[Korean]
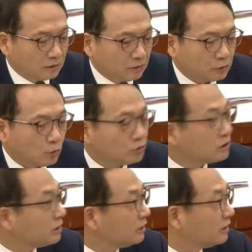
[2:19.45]
그래서
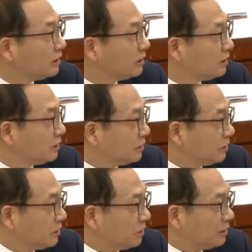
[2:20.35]
혹시
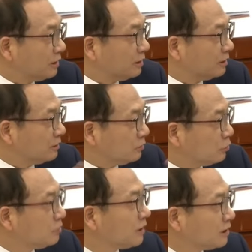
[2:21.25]

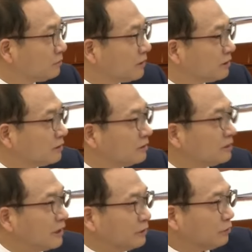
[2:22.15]

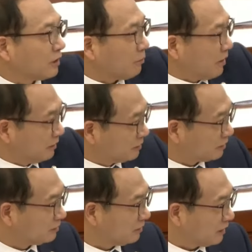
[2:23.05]
위원장님께서는 자료를 다
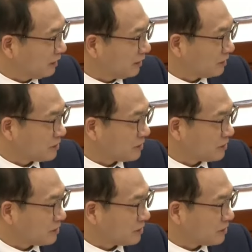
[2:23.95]
받으셨는데